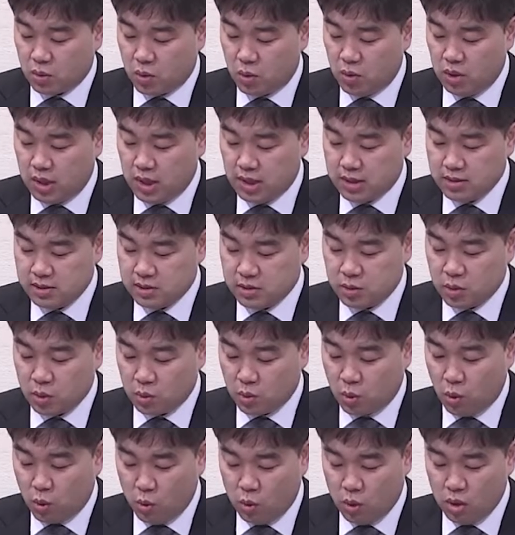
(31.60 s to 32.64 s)
곤란
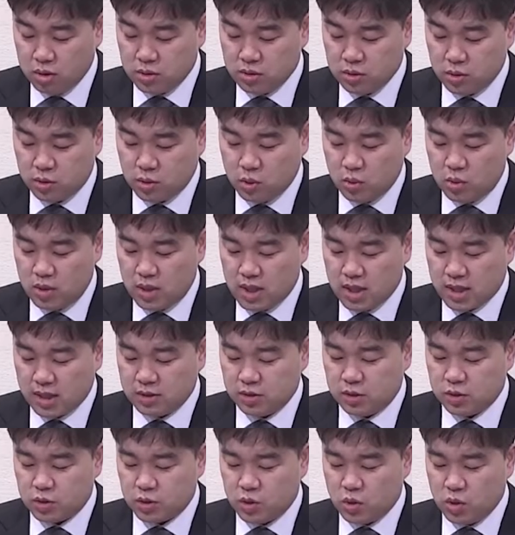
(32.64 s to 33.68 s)
고원으로
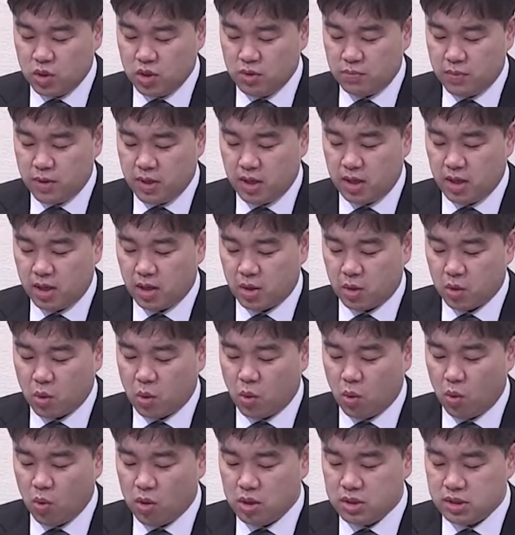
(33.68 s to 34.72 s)
올라가는 초입의
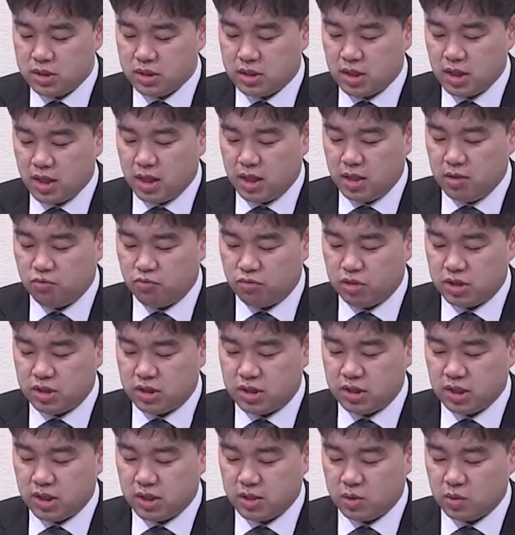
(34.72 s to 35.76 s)
고원지대에
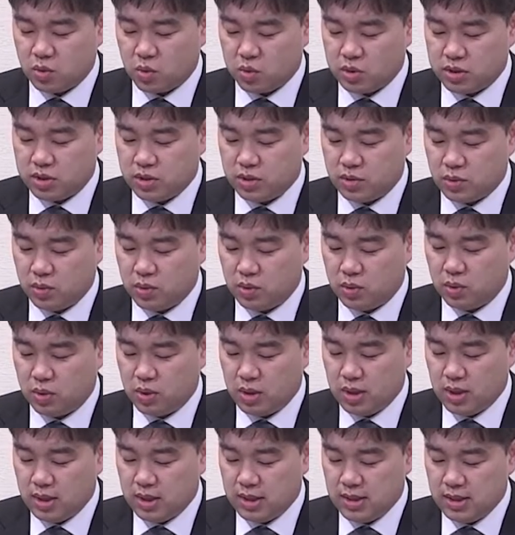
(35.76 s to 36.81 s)
위치한 도시로
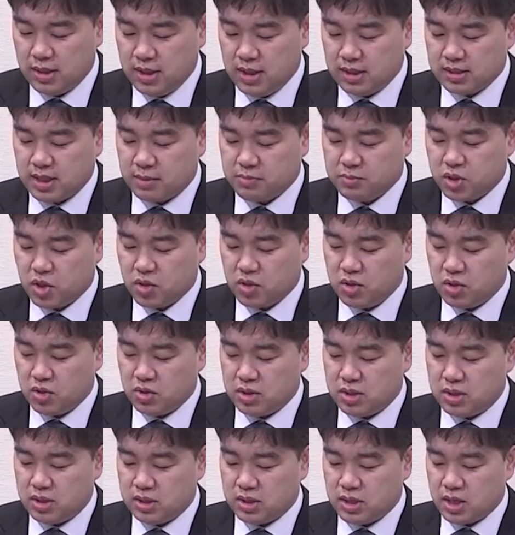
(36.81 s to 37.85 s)

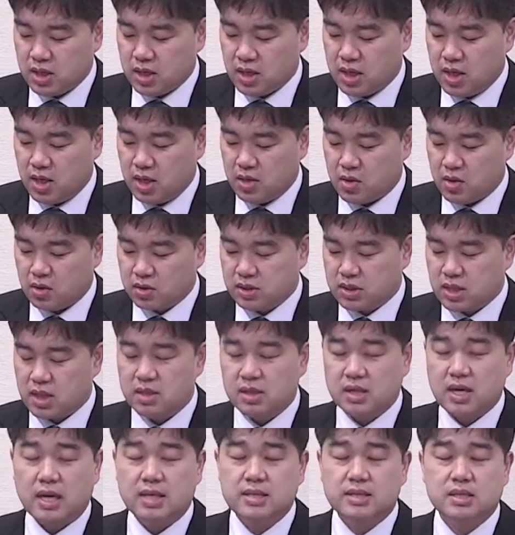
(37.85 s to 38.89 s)
3천년 이상의
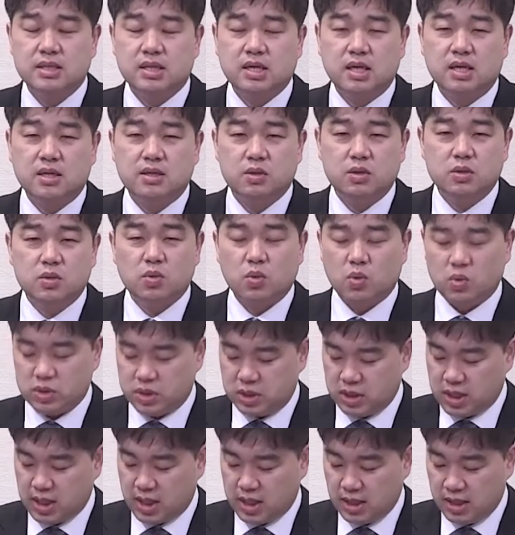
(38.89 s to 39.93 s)
역사를 간직한
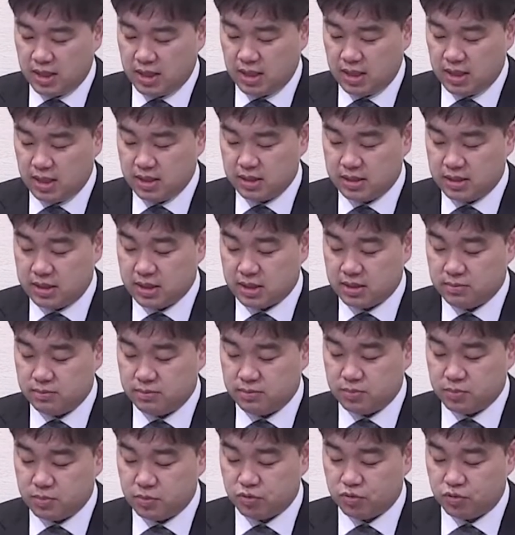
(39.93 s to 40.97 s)
도시가
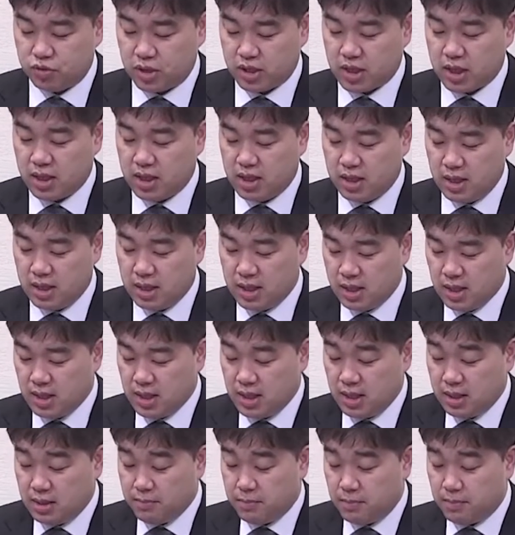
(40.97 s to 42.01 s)
지금 우리가
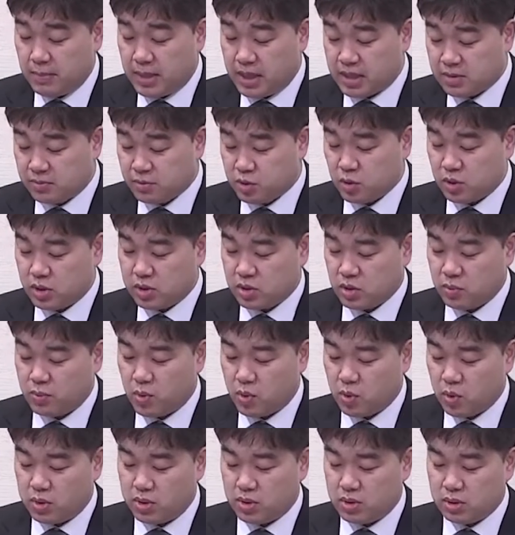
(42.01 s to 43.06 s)
말씀 속에서
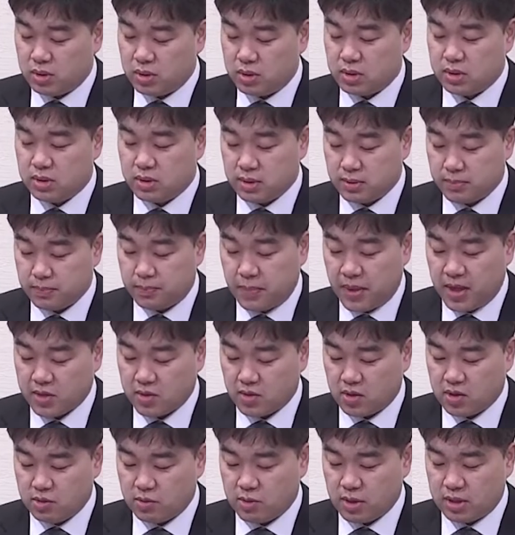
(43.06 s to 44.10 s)
보고 있는
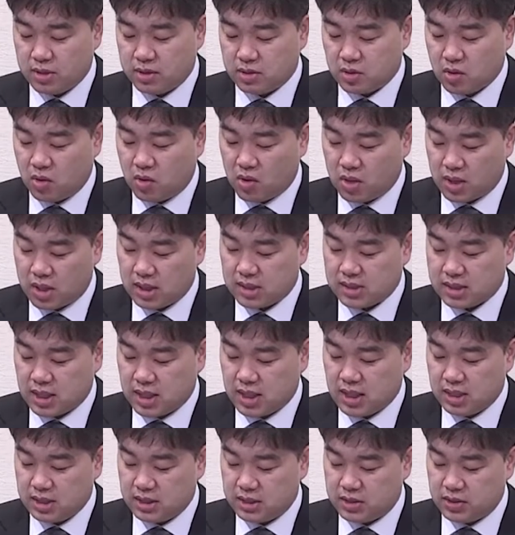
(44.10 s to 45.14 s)
배경이 되는
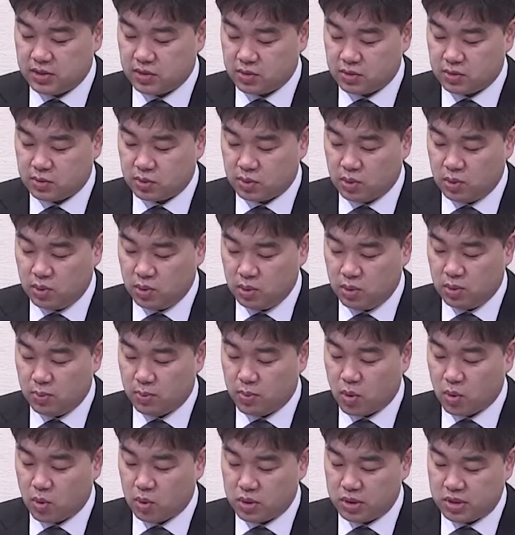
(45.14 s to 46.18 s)
거라사 지역으로
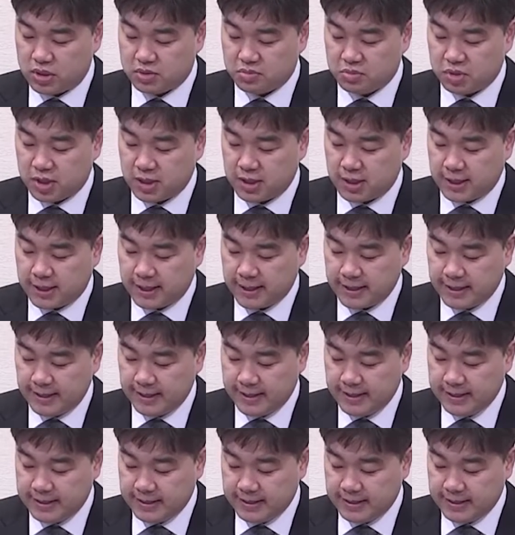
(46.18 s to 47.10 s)
보고 있습니다.